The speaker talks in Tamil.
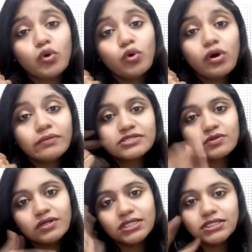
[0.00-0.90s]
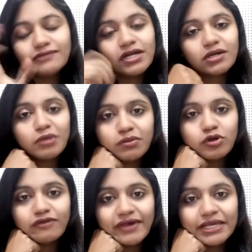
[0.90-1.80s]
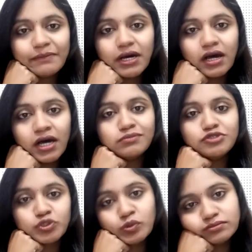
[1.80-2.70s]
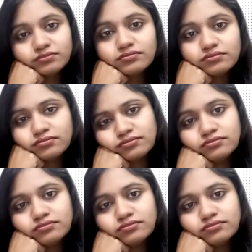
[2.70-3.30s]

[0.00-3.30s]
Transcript: அப்புறம் அப்படின்னு சொல்லிட்டு வழக்கமாக நம்மளோட வேலையை பார்க்க ஆரம்பிச்சிருவோம்